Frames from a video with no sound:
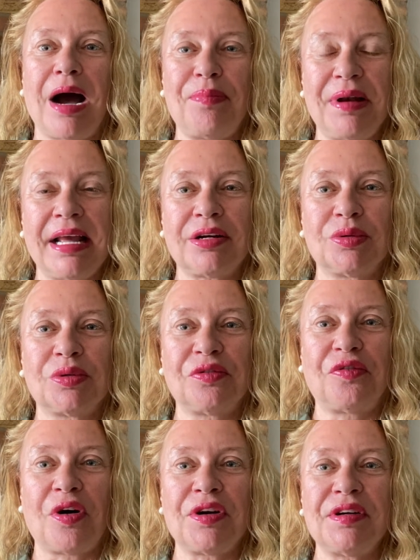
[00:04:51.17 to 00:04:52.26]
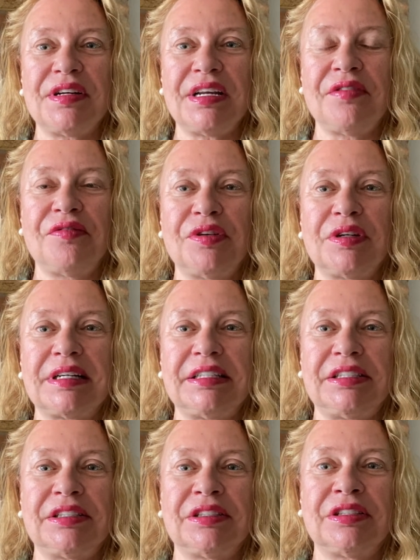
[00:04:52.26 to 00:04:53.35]
Ablenkung von den
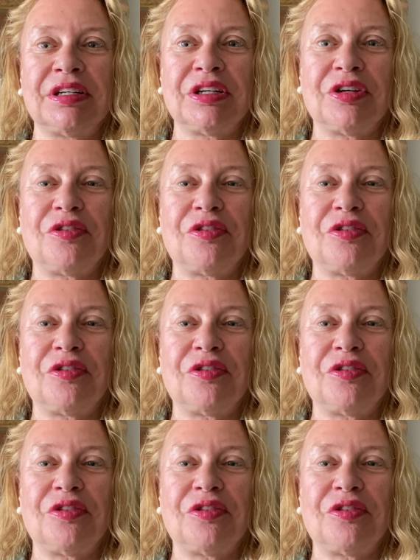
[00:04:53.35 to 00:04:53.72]
wirklichen,